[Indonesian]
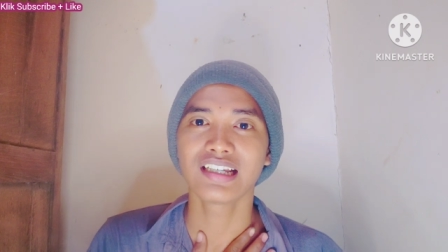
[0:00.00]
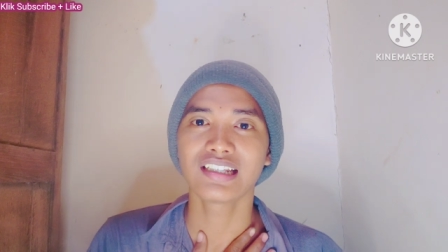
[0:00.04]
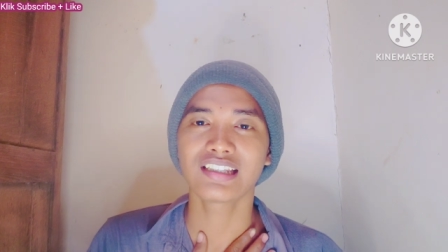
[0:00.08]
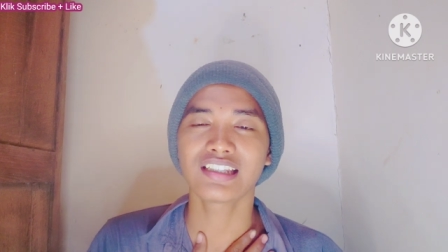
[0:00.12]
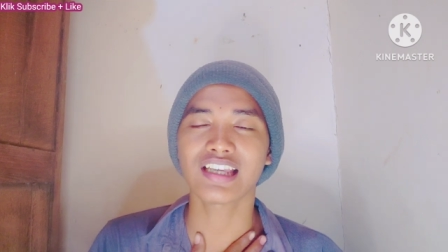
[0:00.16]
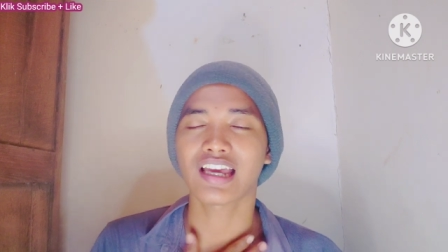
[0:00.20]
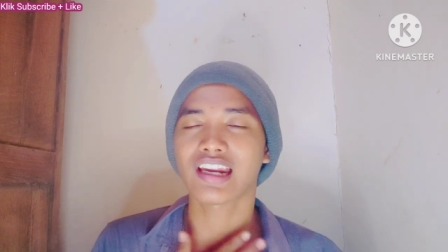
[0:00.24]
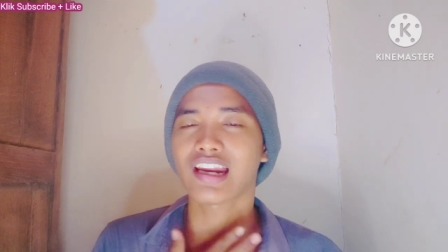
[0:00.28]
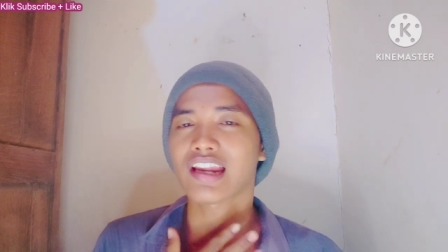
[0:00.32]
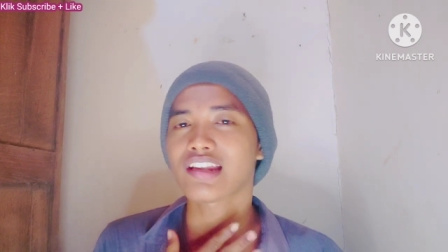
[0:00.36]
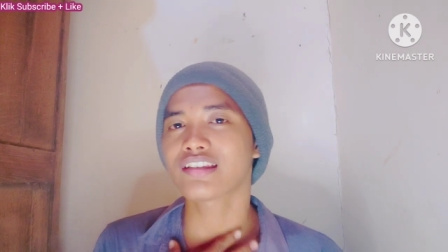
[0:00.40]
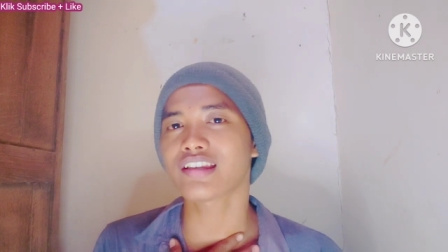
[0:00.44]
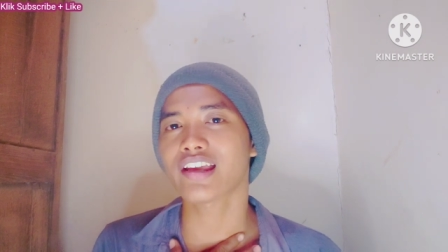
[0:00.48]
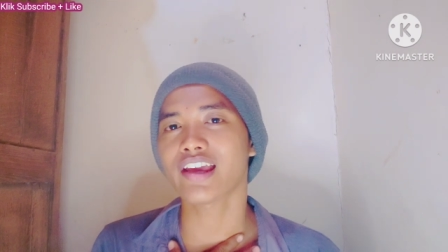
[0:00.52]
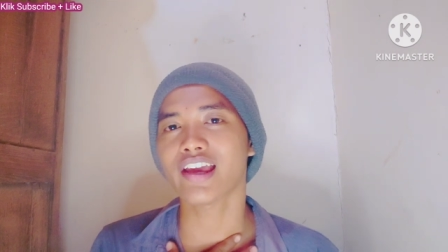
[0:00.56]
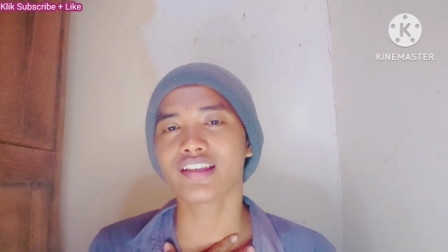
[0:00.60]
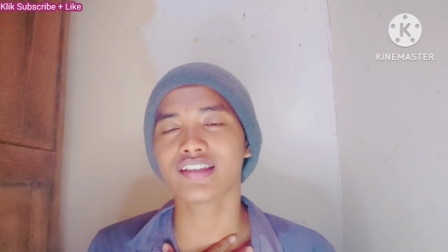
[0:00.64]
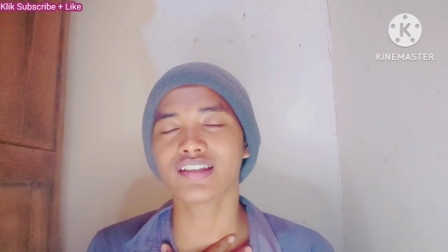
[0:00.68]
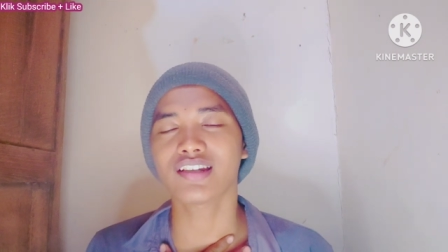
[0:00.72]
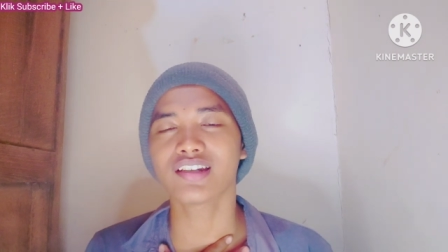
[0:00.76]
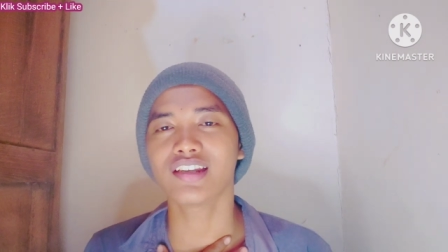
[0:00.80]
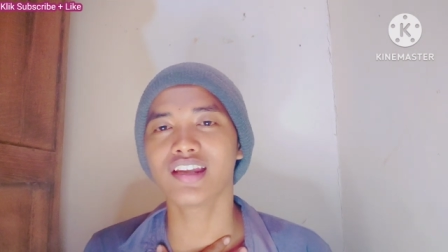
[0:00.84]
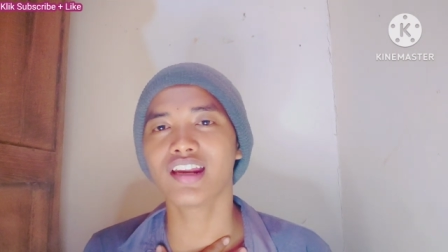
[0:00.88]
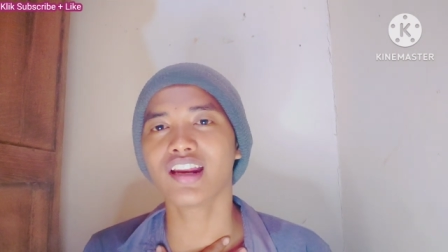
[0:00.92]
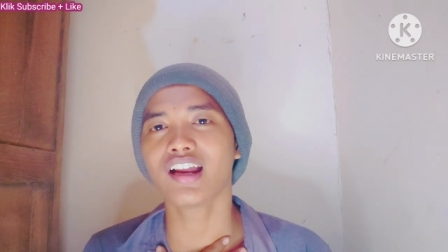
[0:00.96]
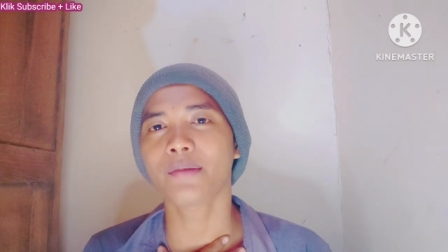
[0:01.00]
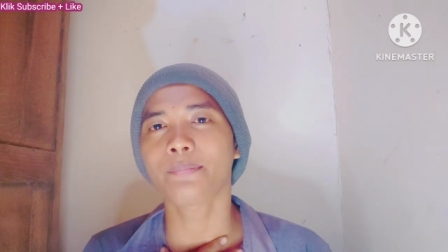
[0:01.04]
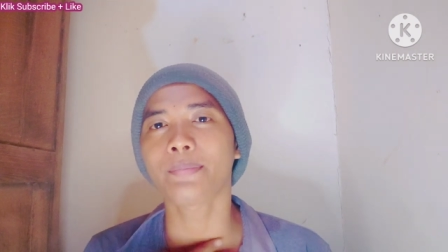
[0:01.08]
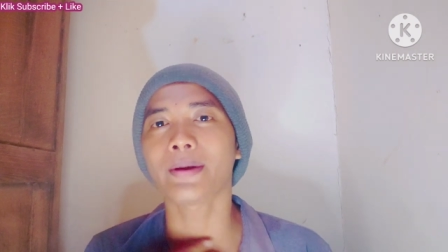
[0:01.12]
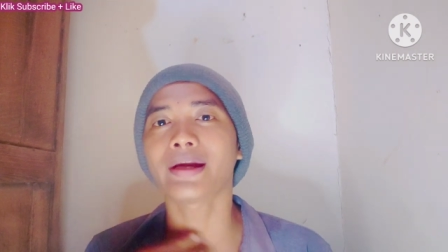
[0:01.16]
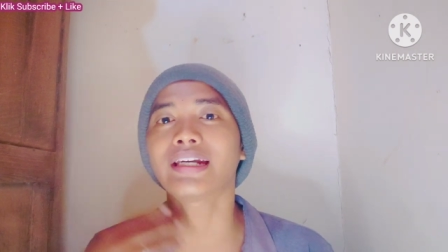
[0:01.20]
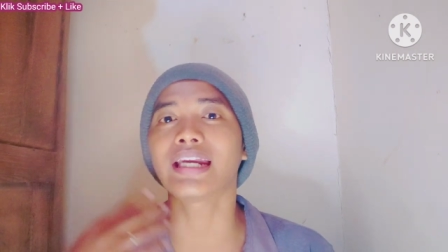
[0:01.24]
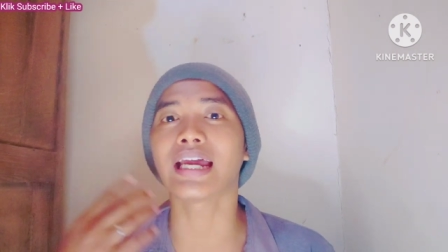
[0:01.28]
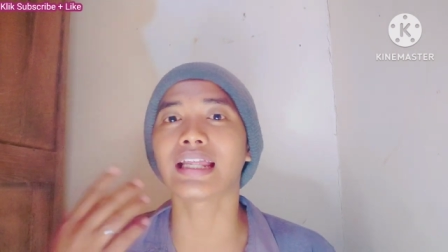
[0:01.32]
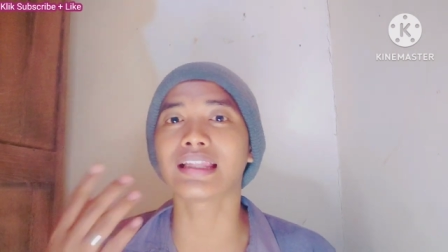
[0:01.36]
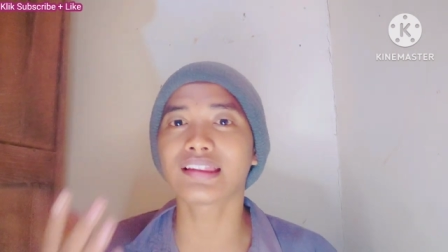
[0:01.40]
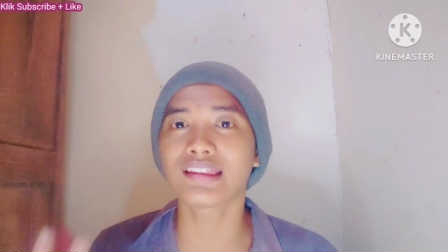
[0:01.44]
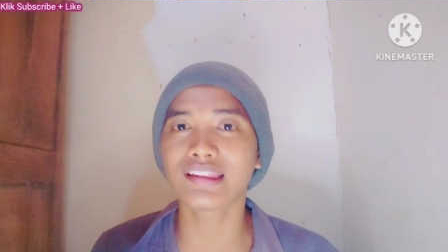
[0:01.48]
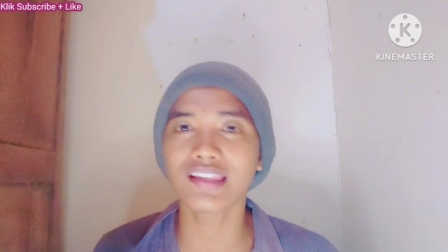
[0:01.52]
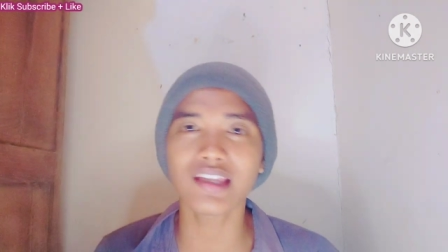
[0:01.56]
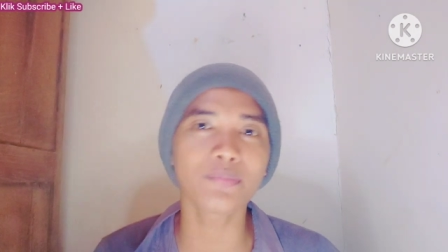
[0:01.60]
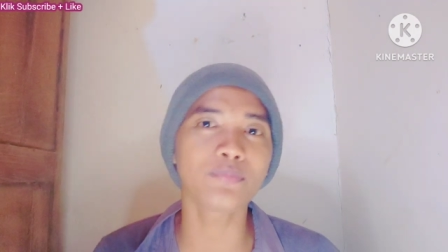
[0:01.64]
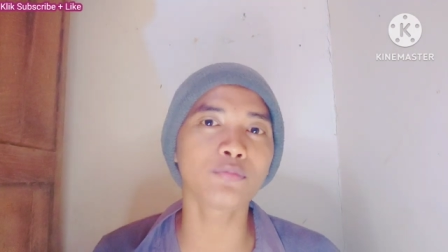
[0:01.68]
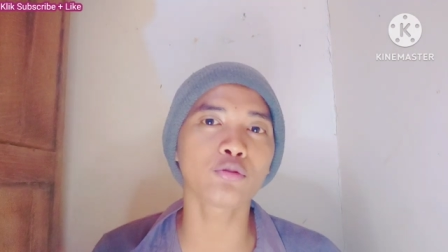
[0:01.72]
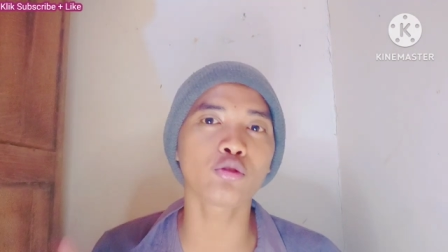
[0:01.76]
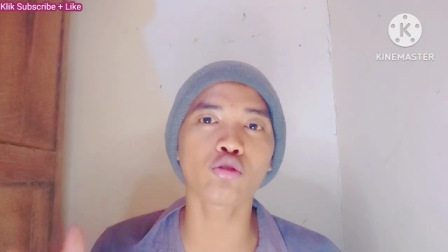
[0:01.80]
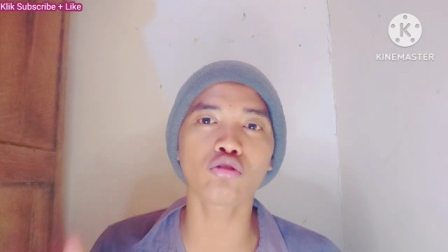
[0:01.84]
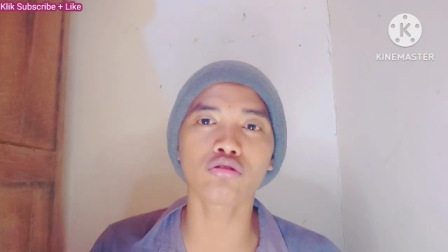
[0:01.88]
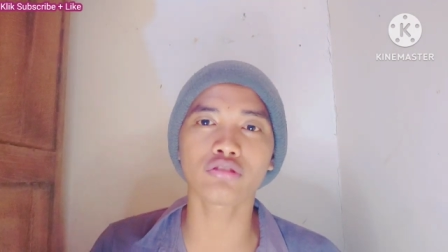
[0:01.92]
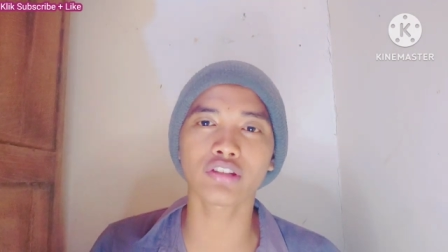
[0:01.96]
saran saya sendiri kepada
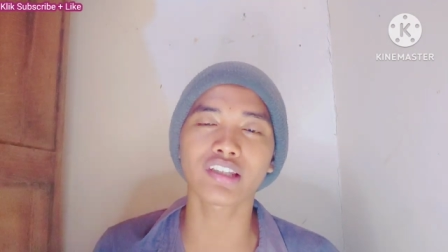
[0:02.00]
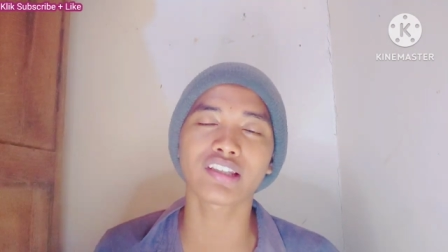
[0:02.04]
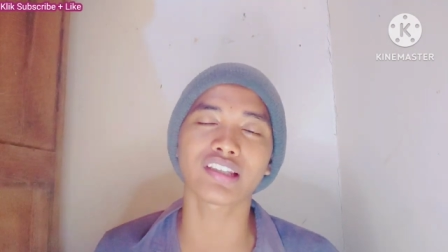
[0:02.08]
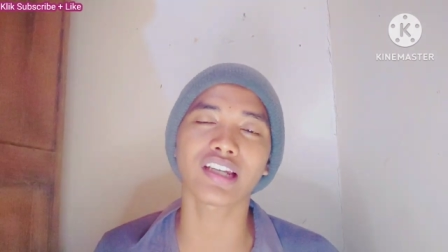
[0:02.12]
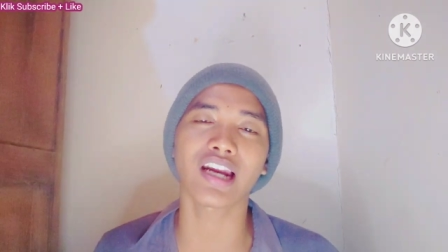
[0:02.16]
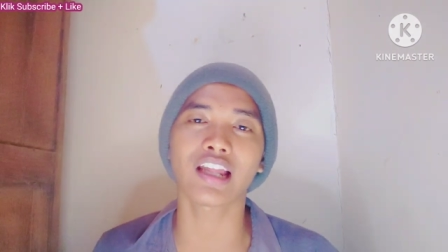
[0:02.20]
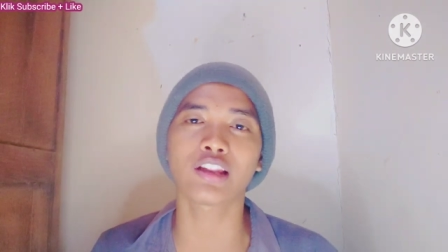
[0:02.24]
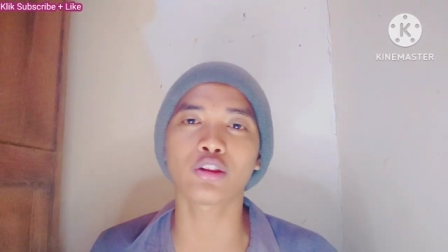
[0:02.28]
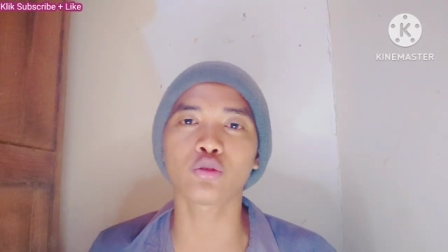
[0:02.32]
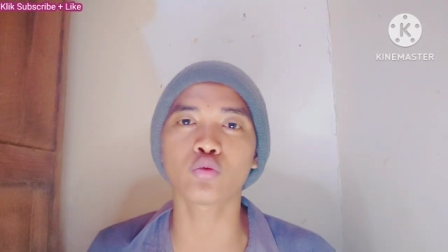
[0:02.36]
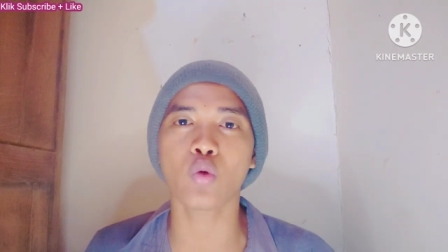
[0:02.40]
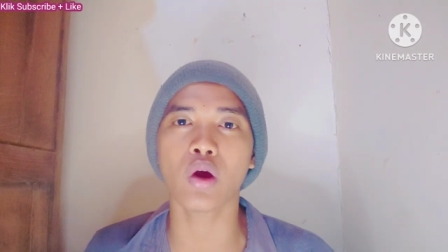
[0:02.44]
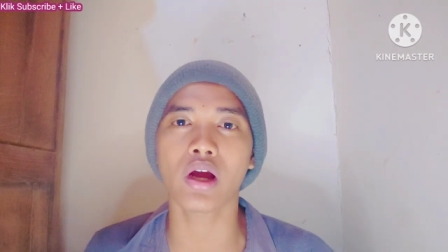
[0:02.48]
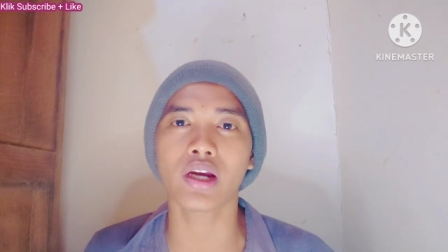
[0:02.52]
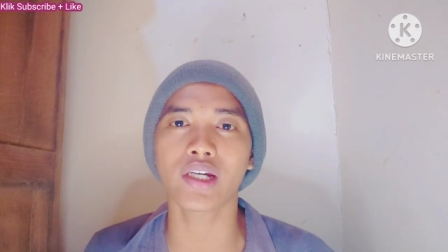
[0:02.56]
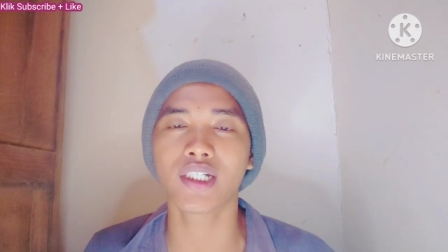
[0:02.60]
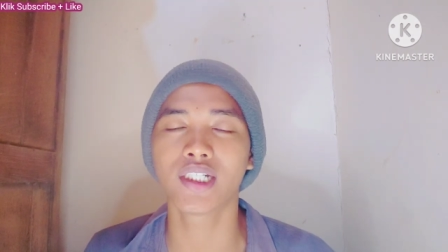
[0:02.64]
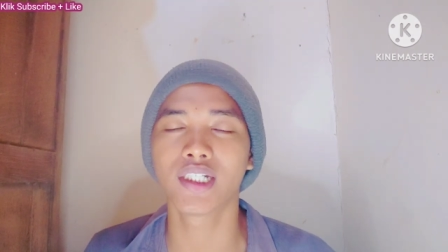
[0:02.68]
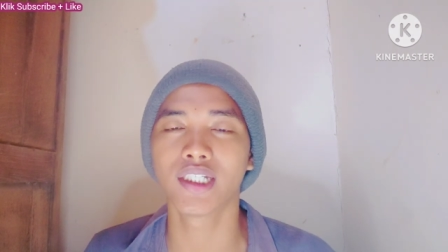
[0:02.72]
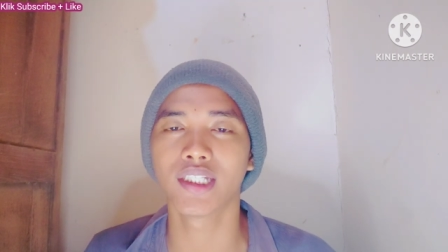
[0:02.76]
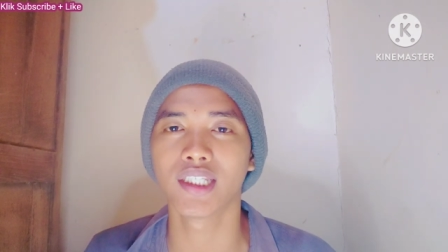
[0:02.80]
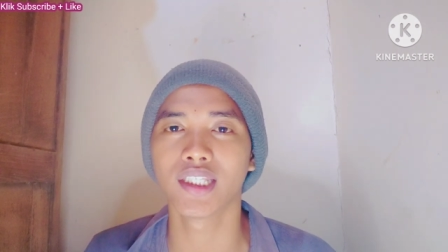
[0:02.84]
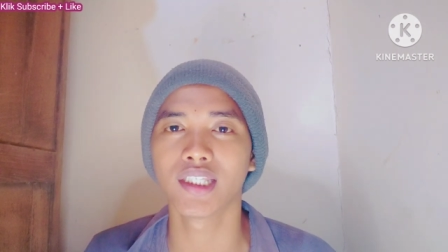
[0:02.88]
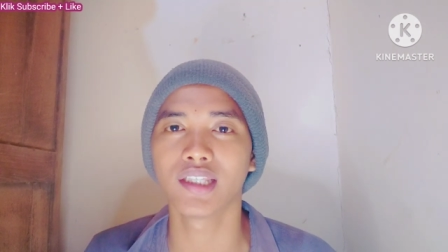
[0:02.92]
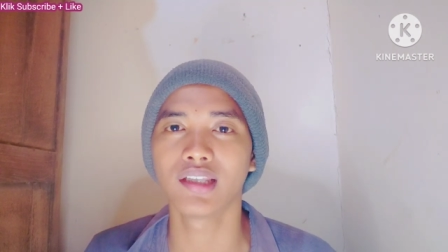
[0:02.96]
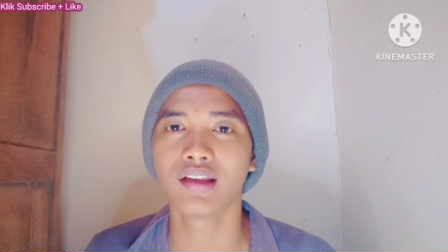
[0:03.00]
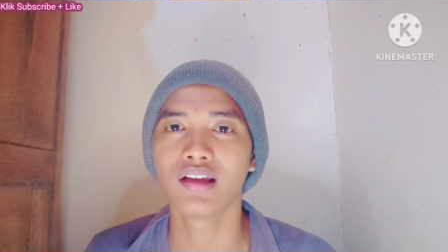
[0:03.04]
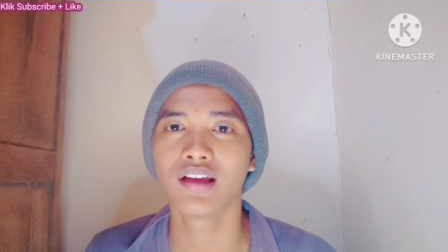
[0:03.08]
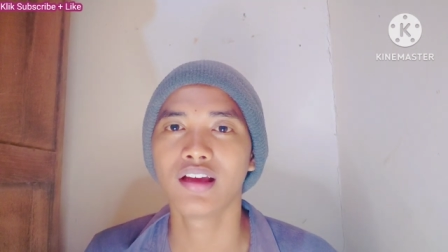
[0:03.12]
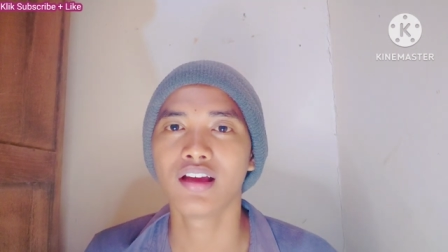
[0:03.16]
tim sukses Ratu Adil